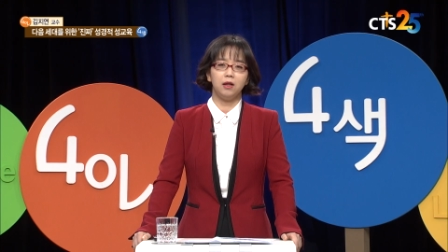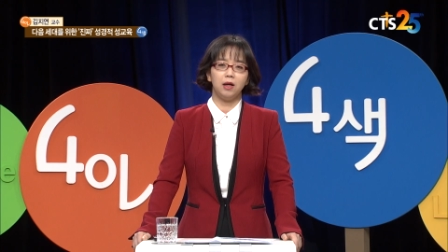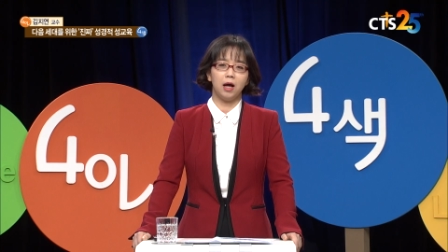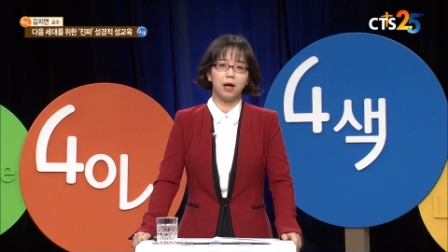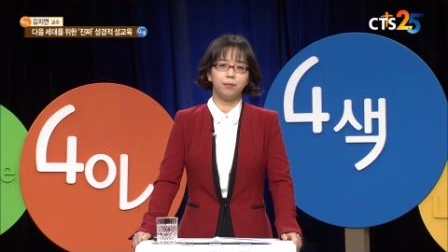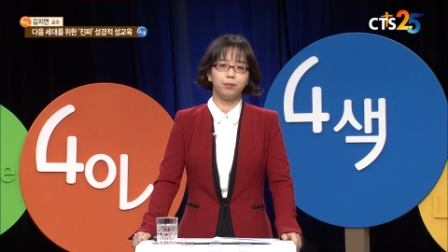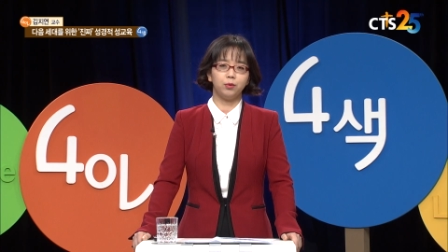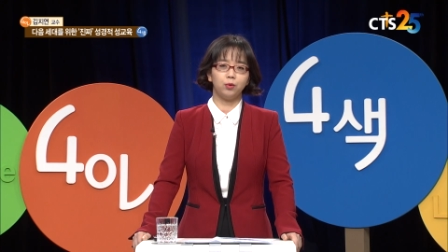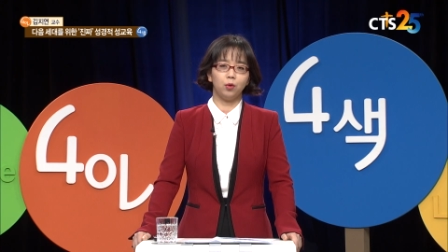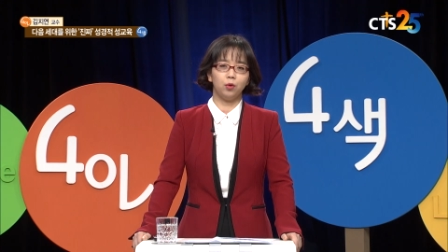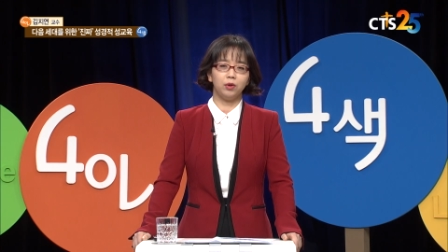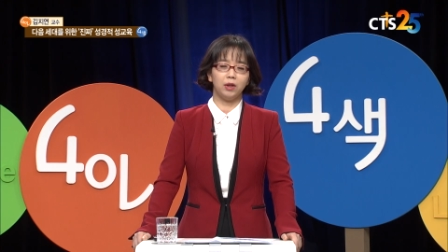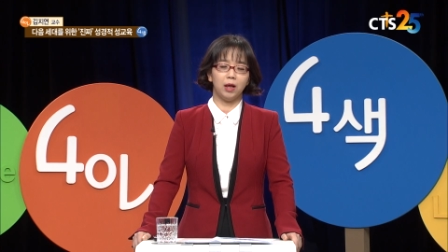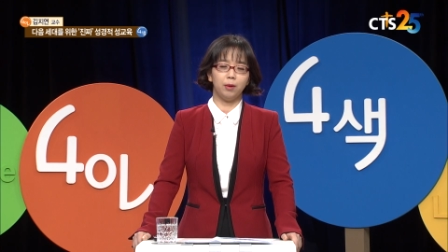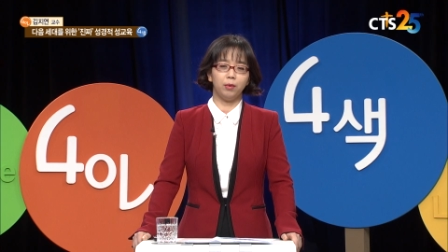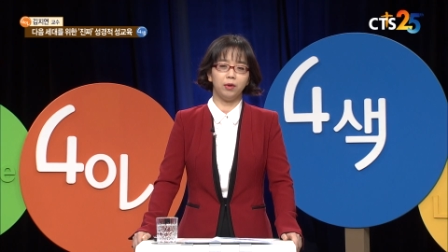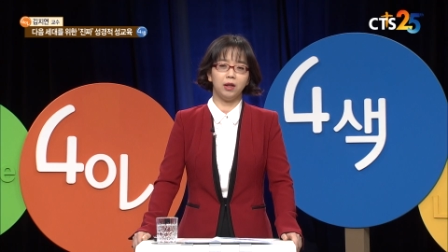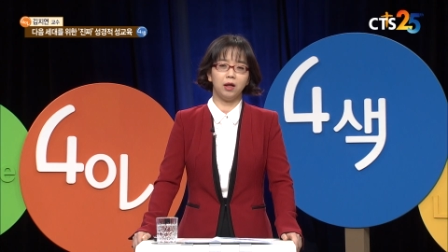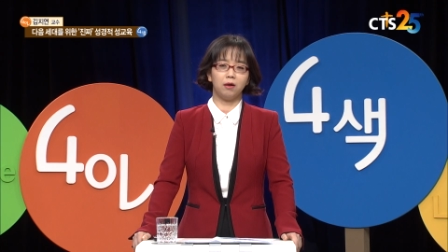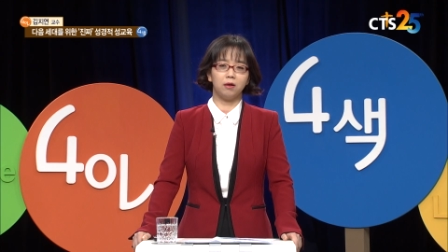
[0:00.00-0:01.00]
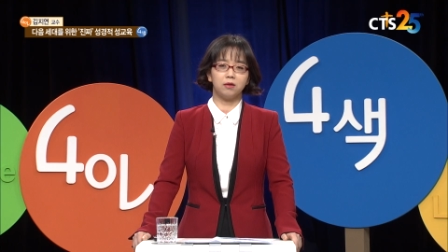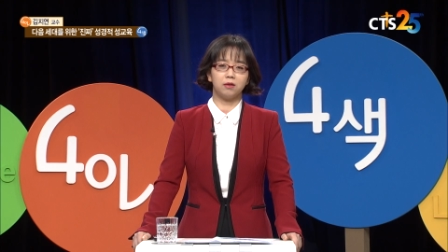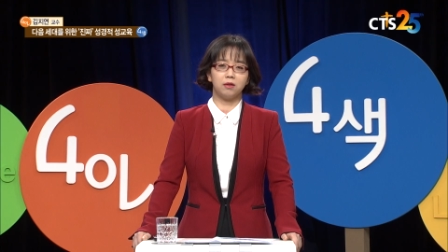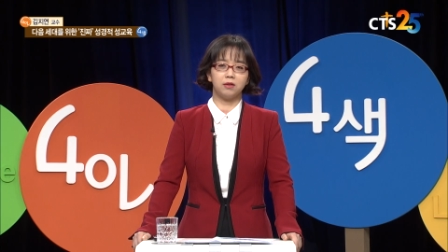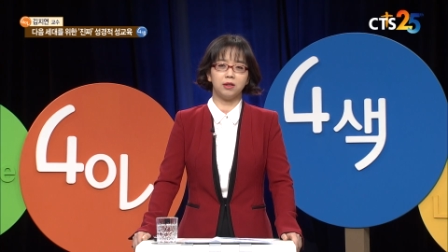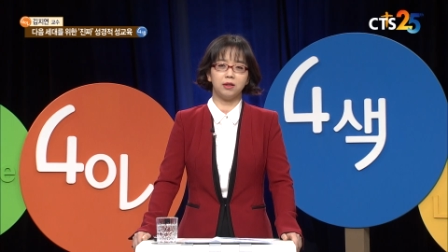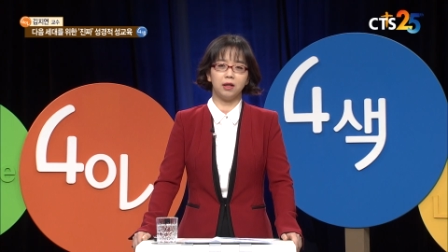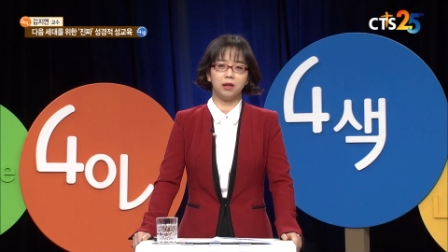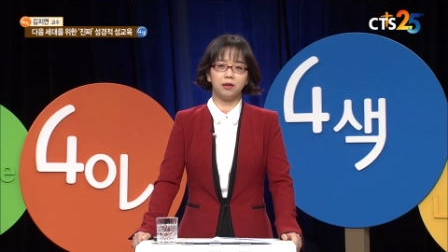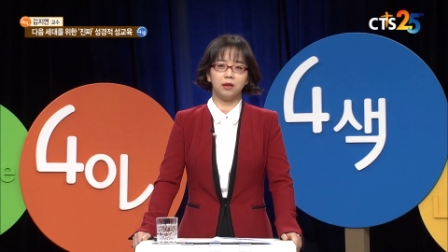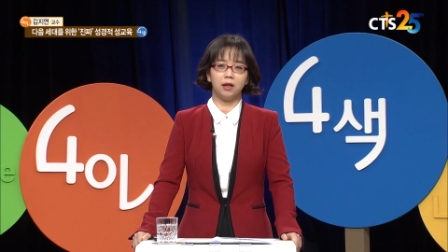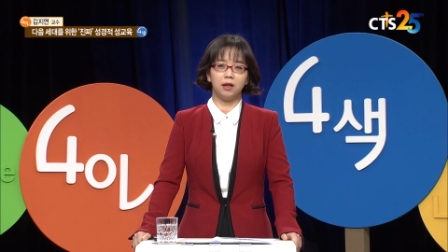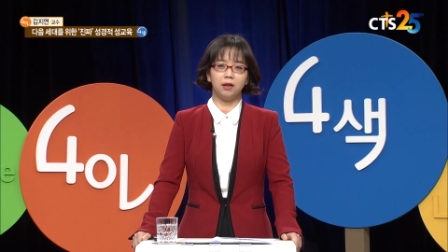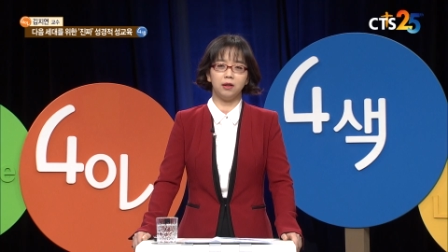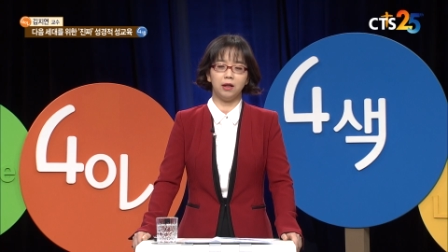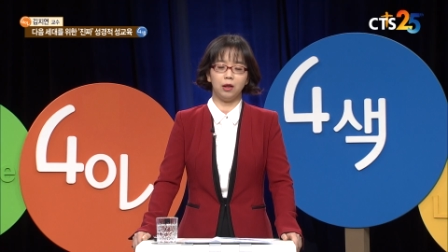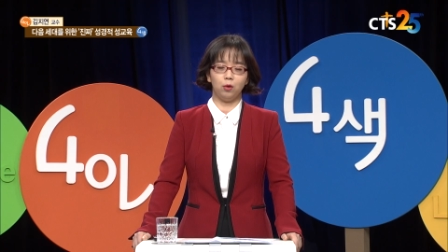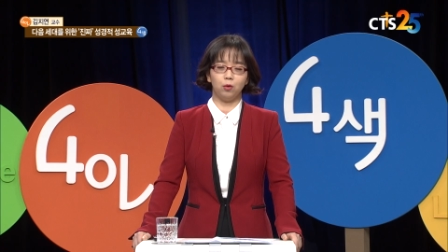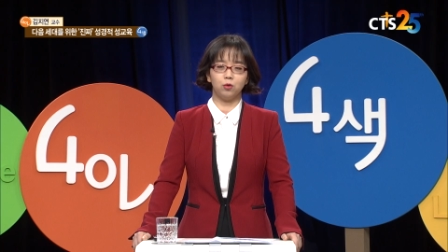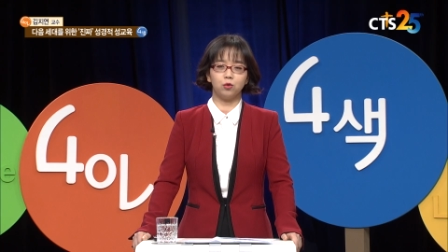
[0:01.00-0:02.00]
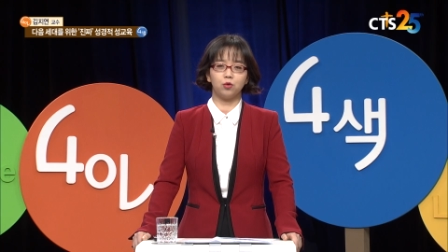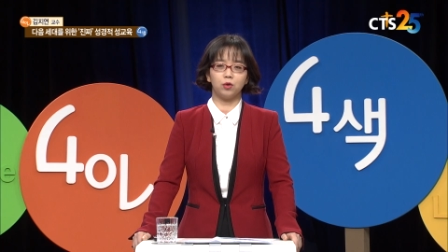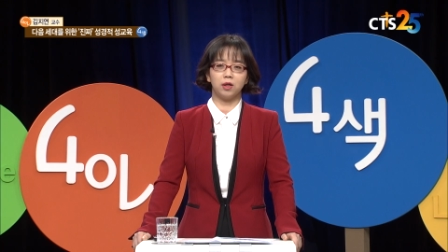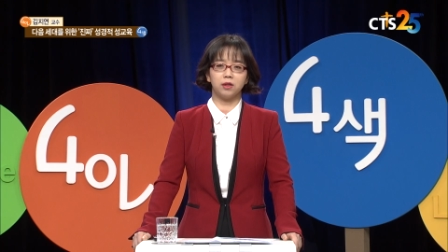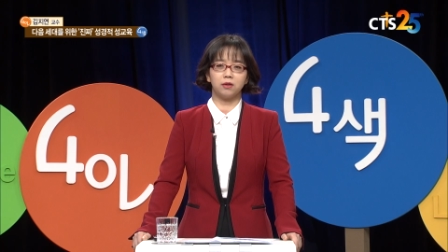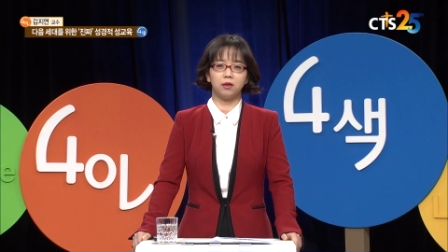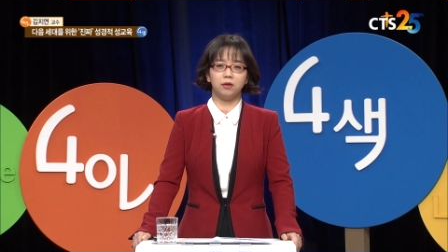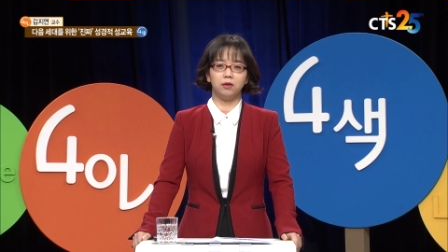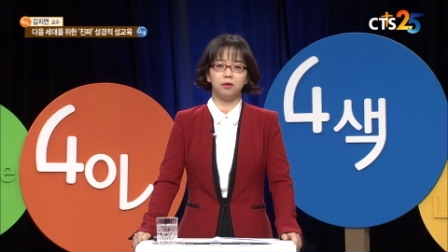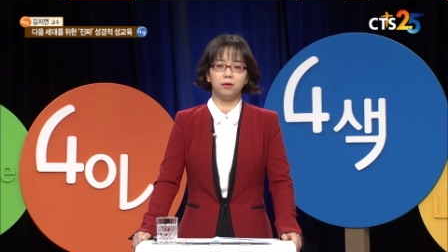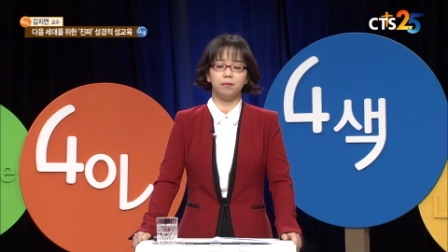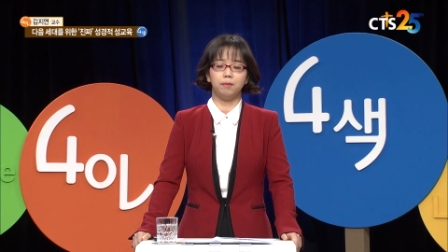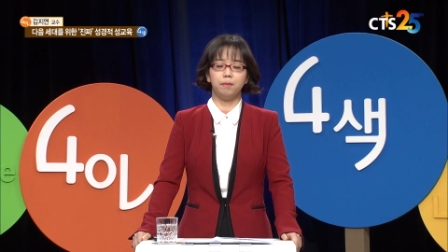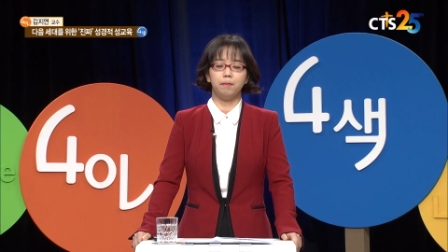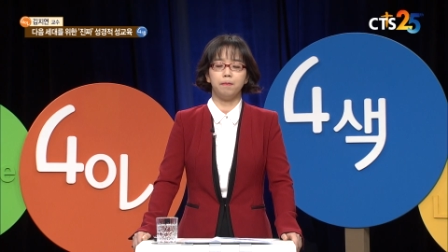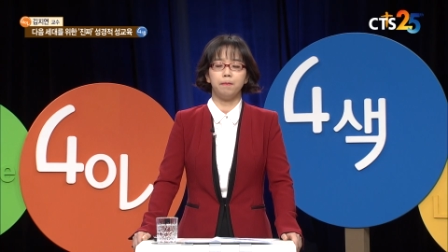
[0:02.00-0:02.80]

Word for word: 앞으로 네 번에 걸쳐 진행될 내용 중에서는